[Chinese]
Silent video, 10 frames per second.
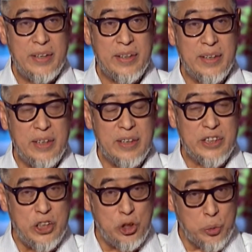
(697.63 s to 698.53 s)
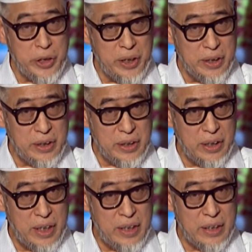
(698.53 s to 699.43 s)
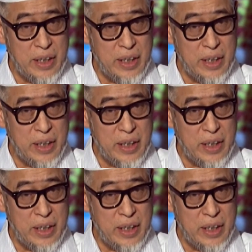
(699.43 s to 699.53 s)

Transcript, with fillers: 是真主的一个敌人，